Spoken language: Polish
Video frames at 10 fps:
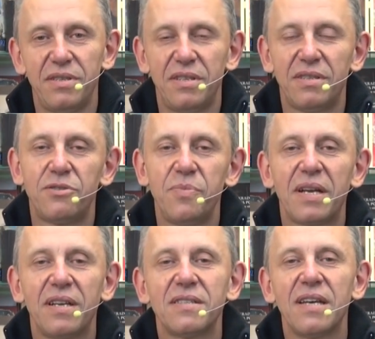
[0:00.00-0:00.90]
jest
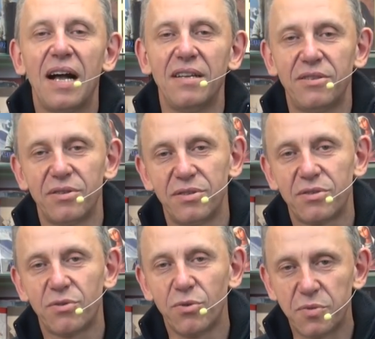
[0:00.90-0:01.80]
śmiech na sali, to
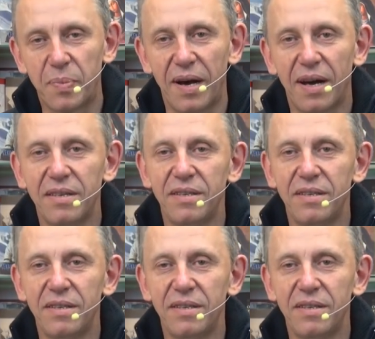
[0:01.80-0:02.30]
jest chucpa,